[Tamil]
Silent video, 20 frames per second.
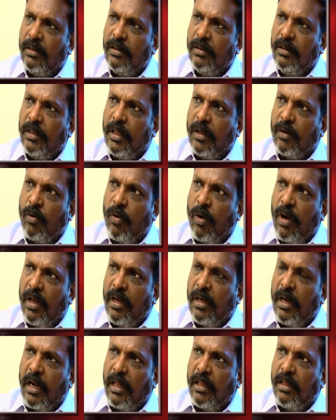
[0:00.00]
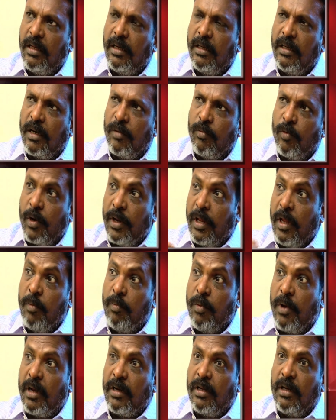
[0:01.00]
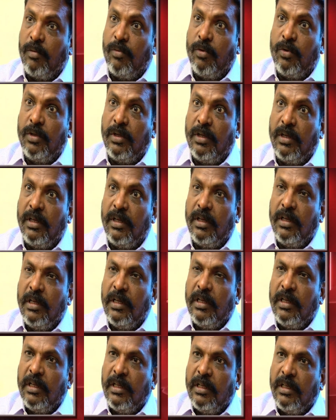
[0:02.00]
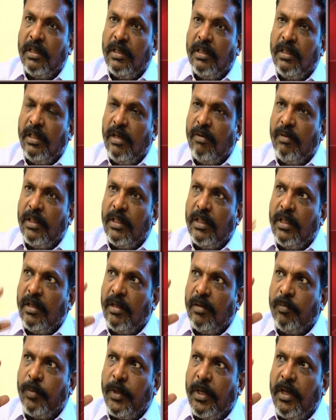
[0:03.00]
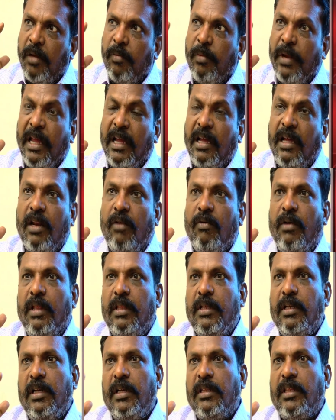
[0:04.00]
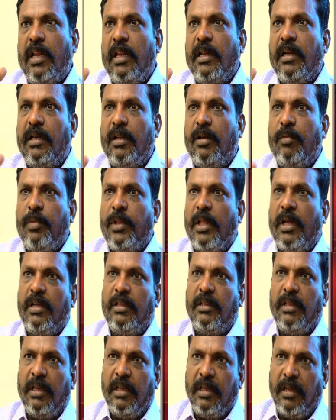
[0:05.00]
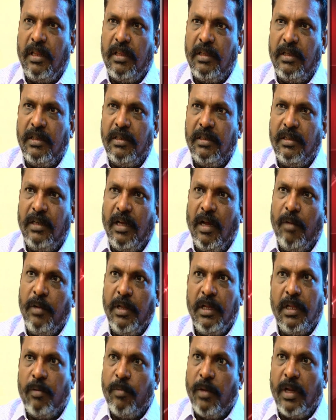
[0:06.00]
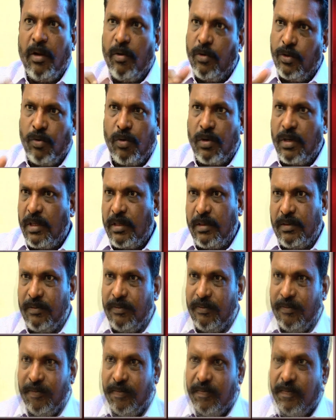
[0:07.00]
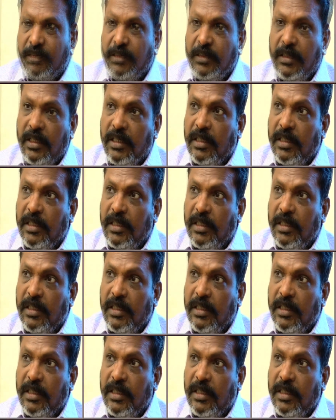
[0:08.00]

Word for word: இந்த கொலை நடந்திருக்கிற முறையை பார்க்குற போது இதில் வந்து பெரிய பயங்கரவாதிகள் தலையிட்டு இருப்பதாக தெரிகிறது அப்படிங்கிற மாதிரி அவர் சொல்கிறார் ஜி